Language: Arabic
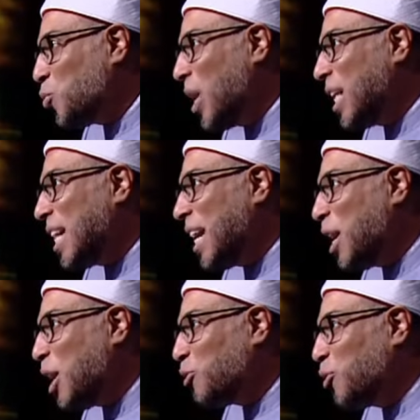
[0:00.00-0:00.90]
اتولد
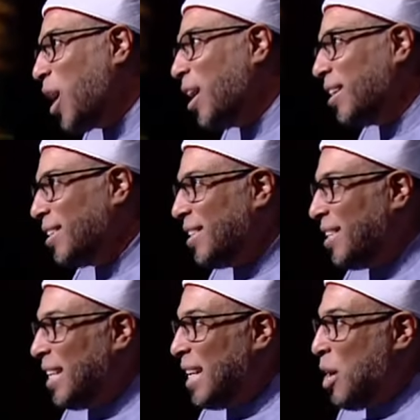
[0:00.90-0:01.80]
على ارضها
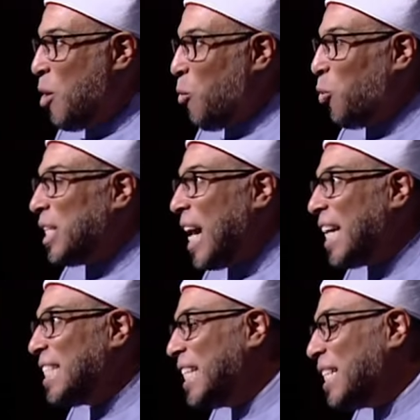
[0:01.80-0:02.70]

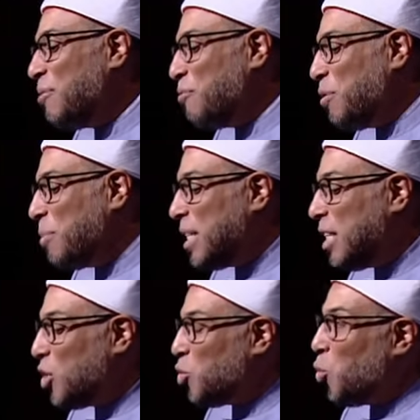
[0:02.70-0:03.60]
وتحديدا في
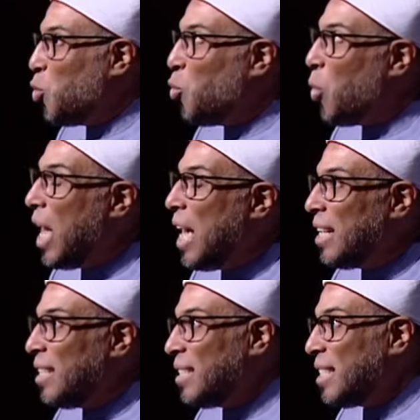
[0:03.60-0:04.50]
مدينة
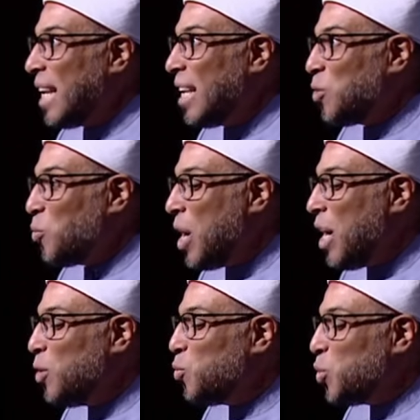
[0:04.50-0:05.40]
حلوان سنة
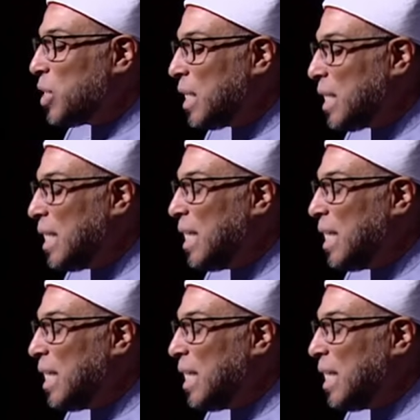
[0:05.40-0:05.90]
61